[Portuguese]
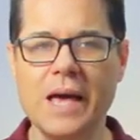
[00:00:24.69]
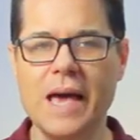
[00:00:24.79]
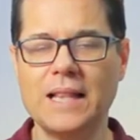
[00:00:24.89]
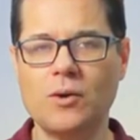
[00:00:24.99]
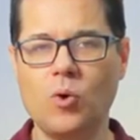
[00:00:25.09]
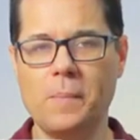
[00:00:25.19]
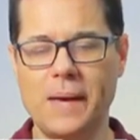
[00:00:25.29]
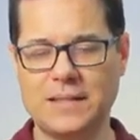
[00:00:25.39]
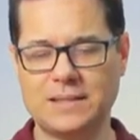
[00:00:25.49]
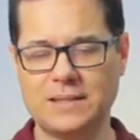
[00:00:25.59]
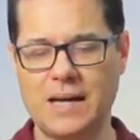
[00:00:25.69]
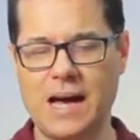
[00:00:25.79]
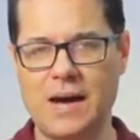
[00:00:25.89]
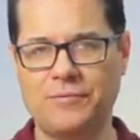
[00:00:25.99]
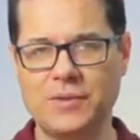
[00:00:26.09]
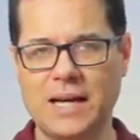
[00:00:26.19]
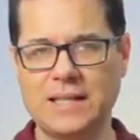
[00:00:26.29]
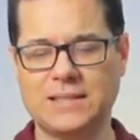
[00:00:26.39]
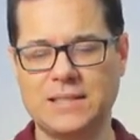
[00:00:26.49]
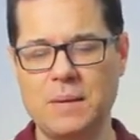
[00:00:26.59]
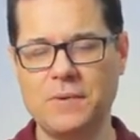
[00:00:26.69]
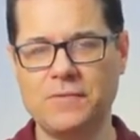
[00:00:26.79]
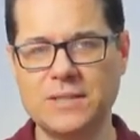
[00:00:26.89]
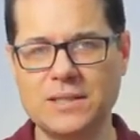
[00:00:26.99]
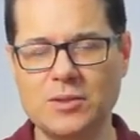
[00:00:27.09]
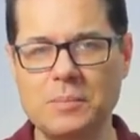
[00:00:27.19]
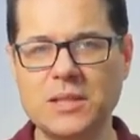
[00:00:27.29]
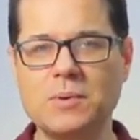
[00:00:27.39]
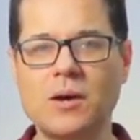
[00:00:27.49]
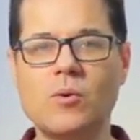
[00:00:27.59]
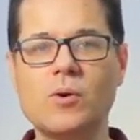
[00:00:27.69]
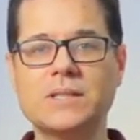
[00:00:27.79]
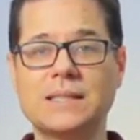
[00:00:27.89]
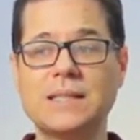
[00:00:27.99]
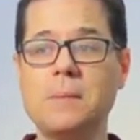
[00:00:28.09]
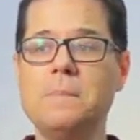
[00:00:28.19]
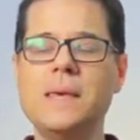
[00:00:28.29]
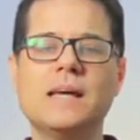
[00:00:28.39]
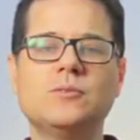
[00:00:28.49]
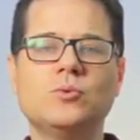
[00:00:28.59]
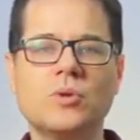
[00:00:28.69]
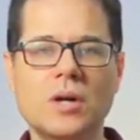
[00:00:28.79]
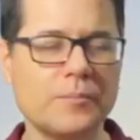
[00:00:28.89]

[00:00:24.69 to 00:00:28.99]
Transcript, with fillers: Ela começa a ficar sempre fazendo a mesma coisa, ela tem medo